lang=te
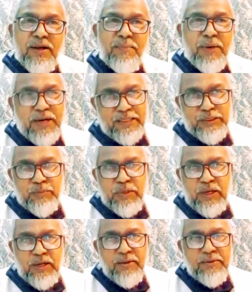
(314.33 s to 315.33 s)
మహాత్మా
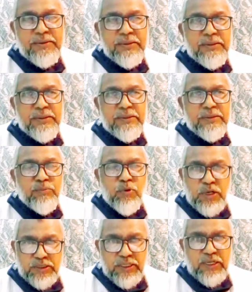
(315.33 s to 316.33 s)

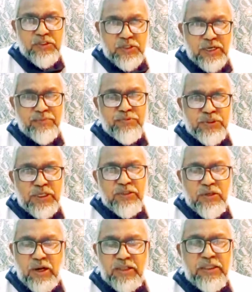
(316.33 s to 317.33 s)
మోహన్ దాస్ కరమ్చంద్
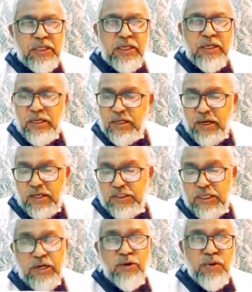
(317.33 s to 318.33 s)
గాంధీ
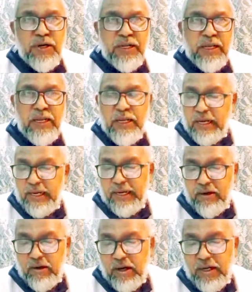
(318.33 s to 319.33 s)
రాసినటువంటి
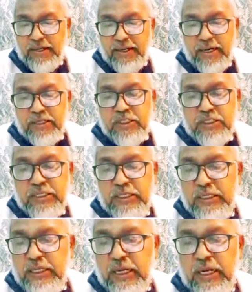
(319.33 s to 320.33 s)
అనేక ఆర్టికల్స్
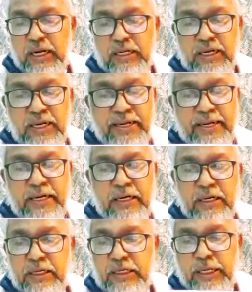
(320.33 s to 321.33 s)
అట్లాగే
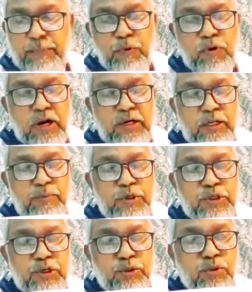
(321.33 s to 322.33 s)
టీపు
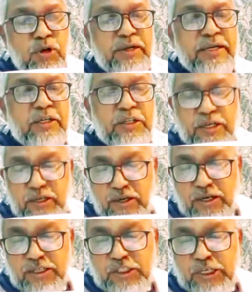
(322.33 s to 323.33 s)
కాంట్రిబ్యూషన్ టు రాకెట్
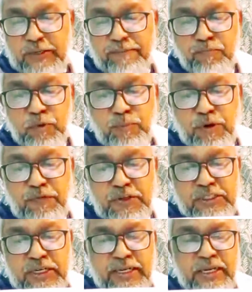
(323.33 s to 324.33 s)
టెక్నాలజీ
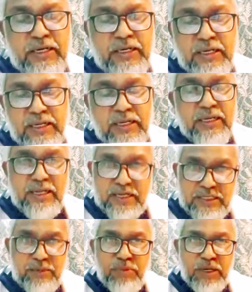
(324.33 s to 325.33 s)
ప్రొఫెసర్ ఎన్
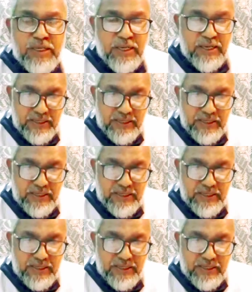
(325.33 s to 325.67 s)
నరసింహయ్య